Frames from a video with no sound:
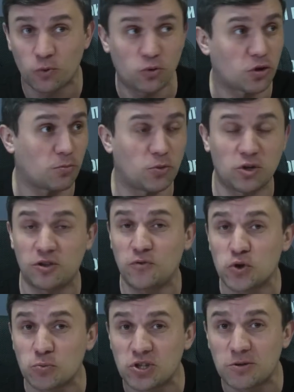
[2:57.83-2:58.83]
у него там
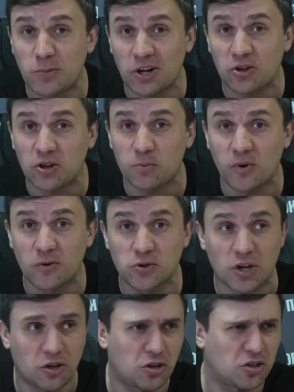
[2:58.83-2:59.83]
недвижимость дополнительно появилась,
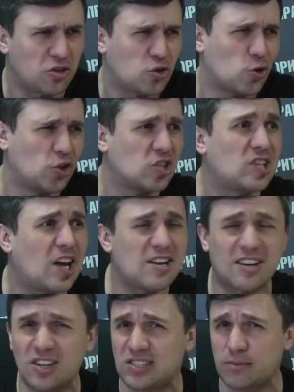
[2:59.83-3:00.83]
какие-то нежилые
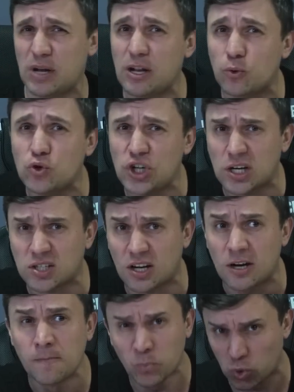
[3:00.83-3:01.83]
здания, какие-то земельные участки,